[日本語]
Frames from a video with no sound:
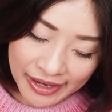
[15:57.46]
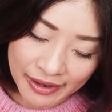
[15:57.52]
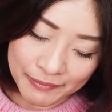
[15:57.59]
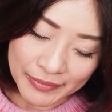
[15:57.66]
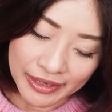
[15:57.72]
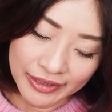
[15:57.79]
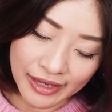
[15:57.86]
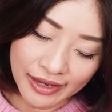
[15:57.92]
は、
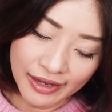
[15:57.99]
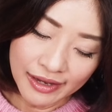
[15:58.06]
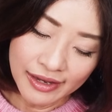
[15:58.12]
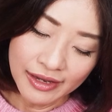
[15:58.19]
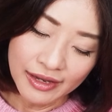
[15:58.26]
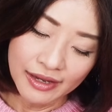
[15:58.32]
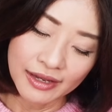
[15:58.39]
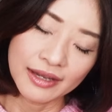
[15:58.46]
まあね、
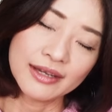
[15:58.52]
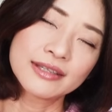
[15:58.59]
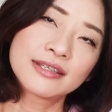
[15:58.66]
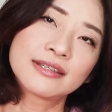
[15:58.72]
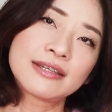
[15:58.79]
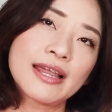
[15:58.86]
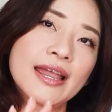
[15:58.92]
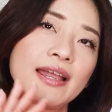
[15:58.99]

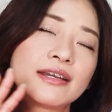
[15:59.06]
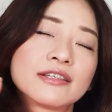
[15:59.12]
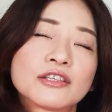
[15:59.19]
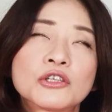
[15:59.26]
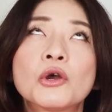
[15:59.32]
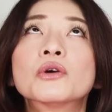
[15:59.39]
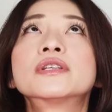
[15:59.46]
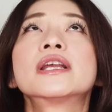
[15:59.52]

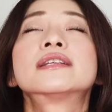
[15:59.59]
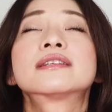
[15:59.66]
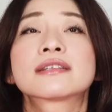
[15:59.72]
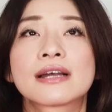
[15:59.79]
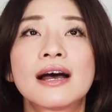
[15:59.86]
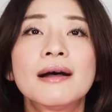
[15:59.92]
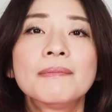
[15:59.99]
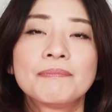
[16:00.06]
小説
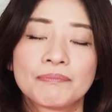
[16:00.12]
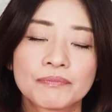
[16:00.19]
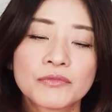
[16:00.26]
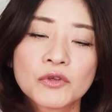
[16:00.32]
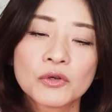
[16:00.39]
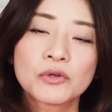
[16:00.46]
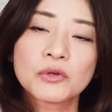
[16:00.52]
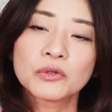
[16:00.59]
家
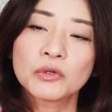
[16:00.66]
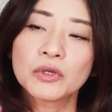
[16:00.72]
というこ